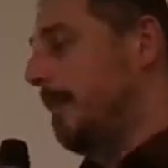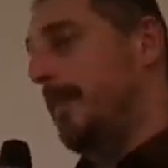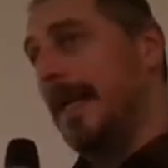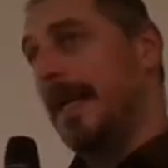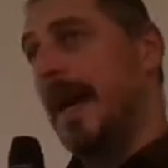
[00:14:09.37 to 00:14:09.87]

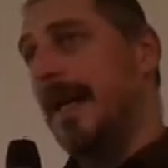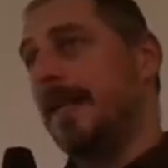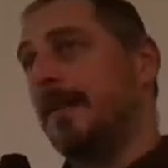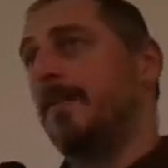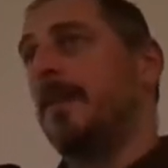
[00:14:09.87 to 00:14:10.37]

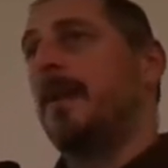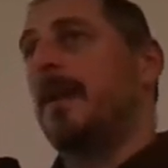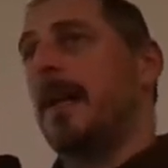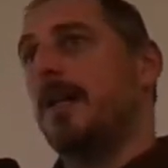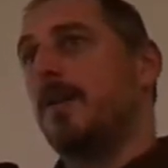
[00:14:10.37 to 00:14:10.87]
begleiten
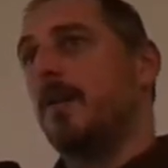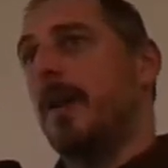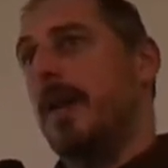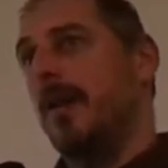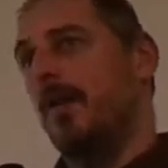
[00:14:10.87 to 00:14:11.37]

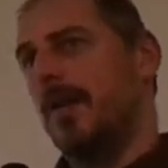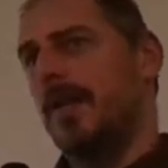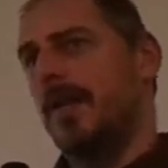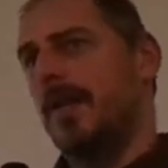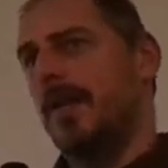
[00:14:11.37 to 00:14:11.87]
aktuell oder die
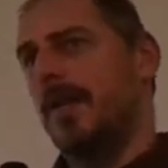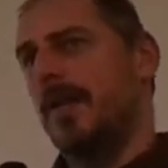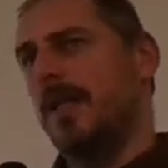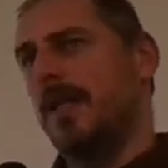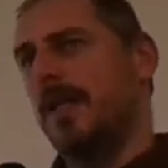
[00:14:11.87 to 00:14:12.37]

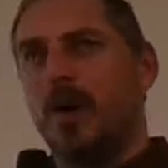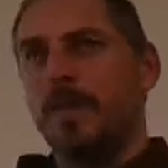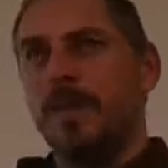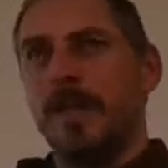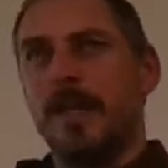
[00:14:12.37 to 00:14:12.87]
Implementierung stand
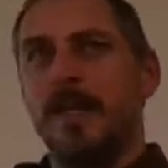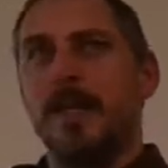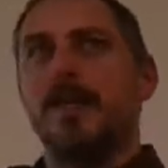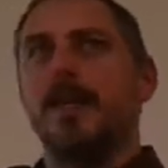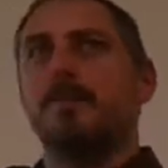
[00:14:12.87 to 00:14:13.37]

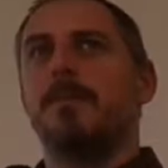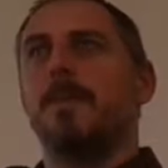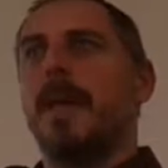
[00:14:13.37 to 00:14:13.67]
hauptsächlich im,